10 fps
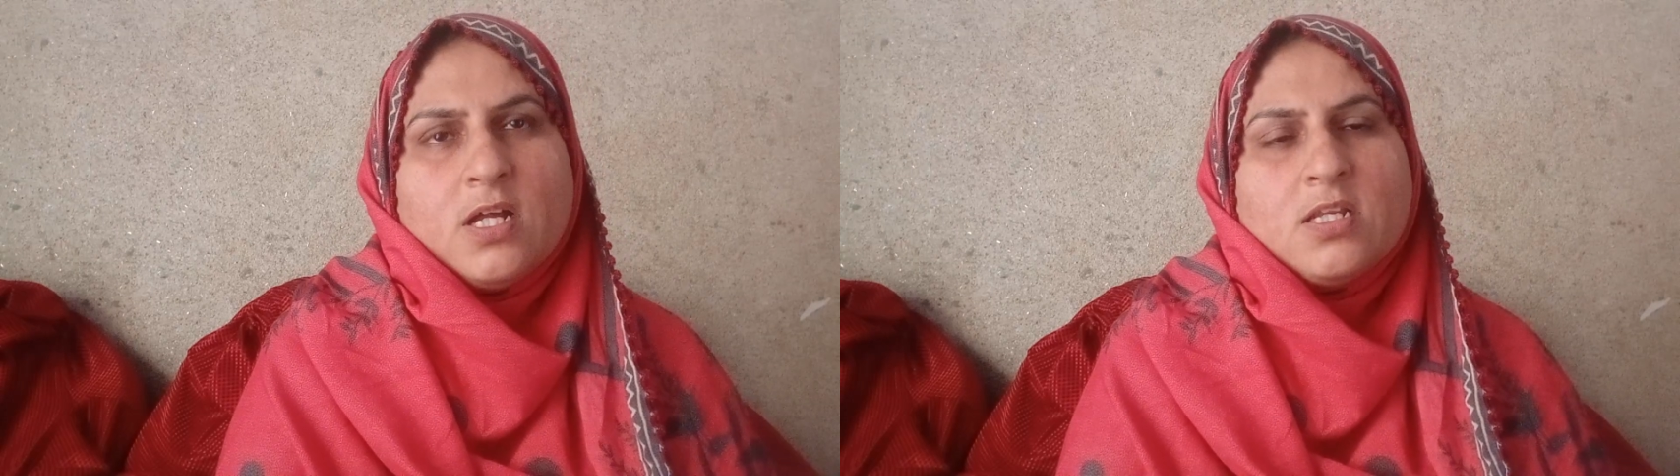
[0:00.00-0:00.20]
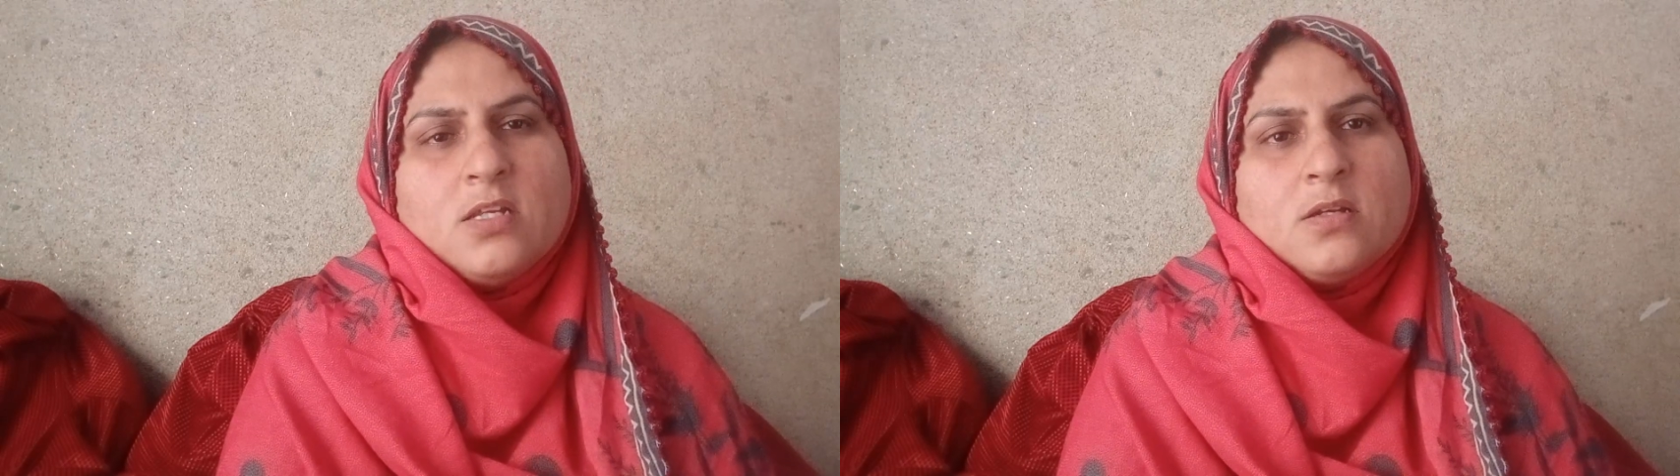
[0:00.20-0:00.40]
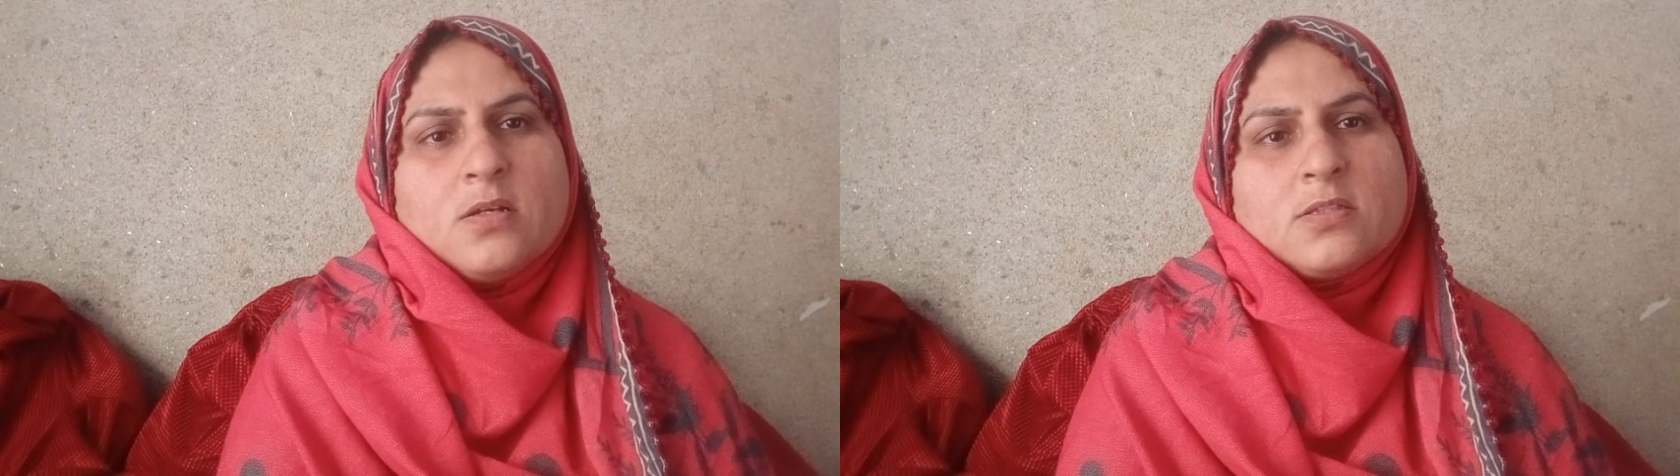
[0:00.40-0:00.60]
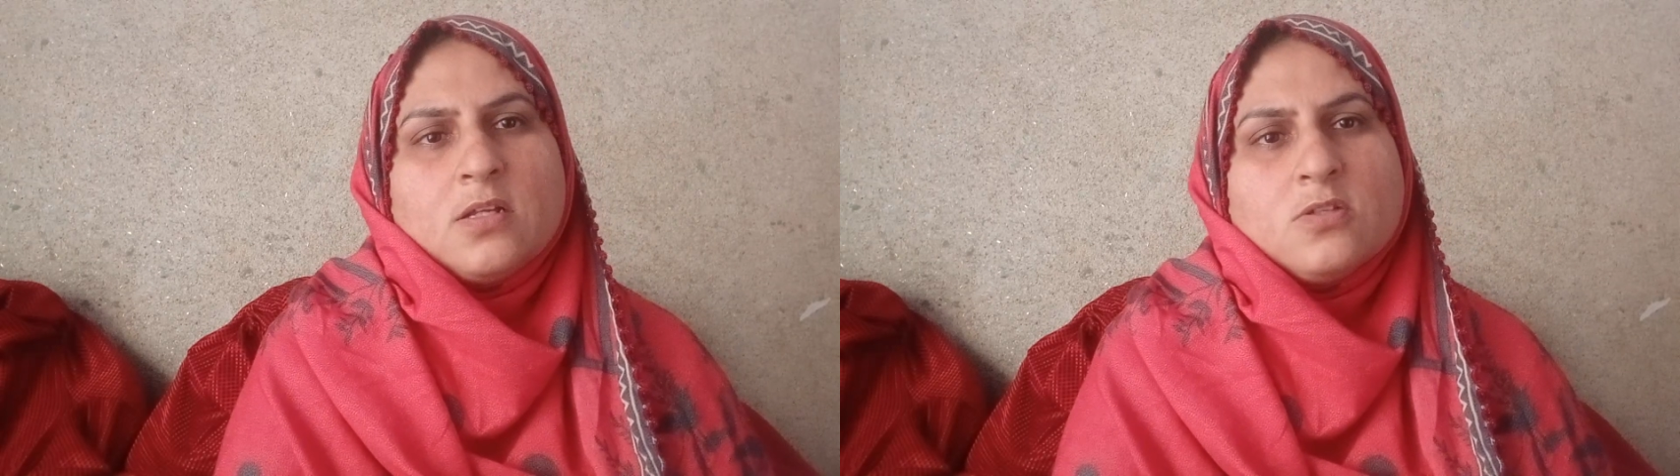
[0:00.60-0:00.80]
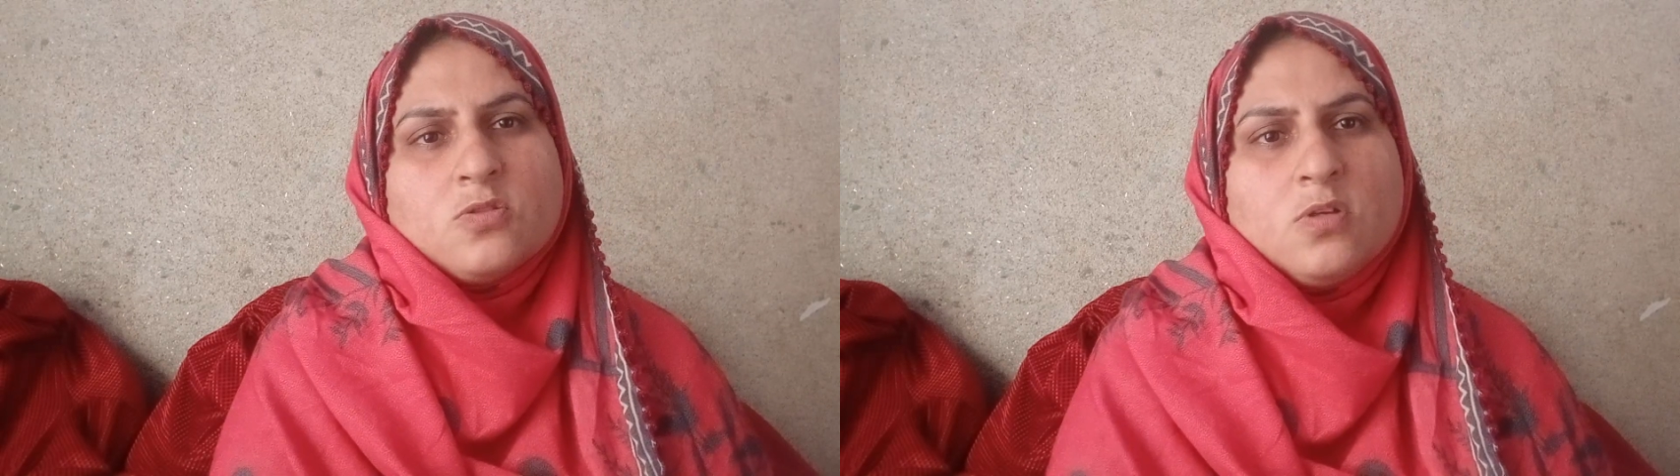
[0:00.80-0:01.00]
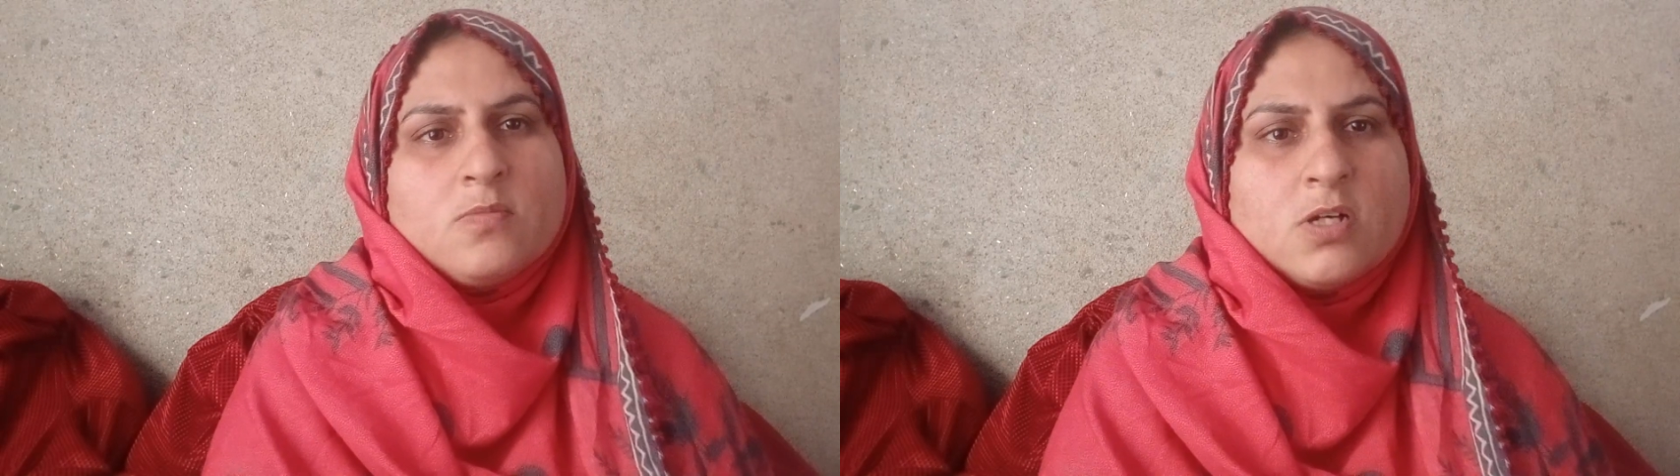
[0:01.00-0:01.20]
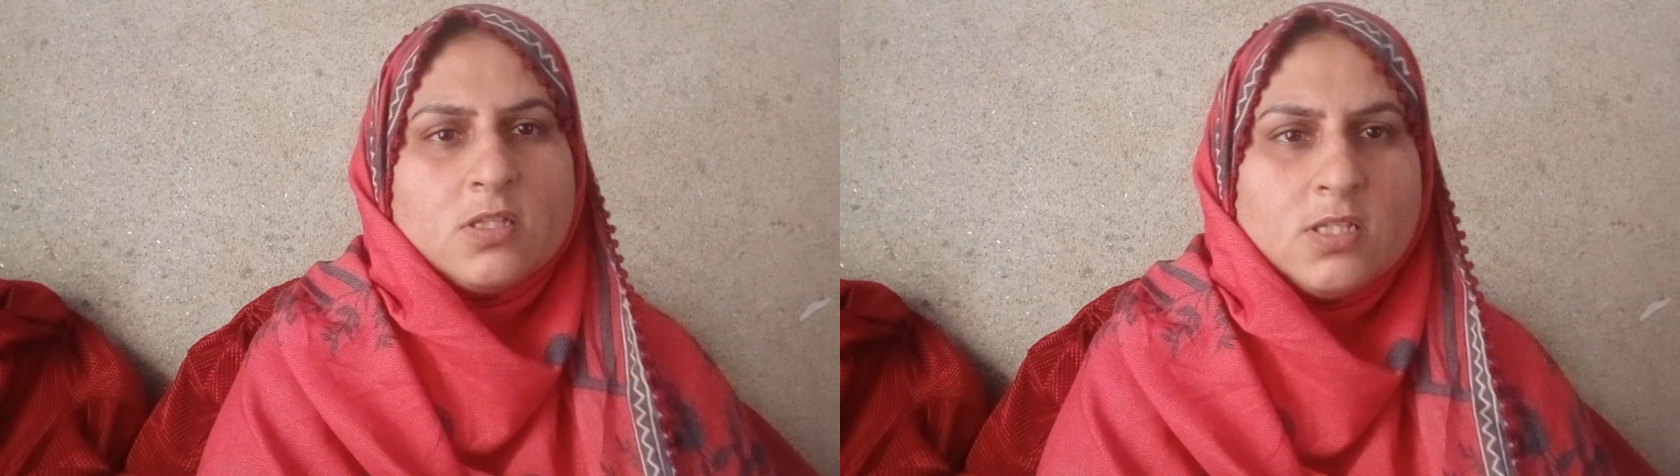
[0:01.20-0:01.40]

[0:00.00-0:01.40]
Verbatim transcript: नहीं कितना जुल्म कर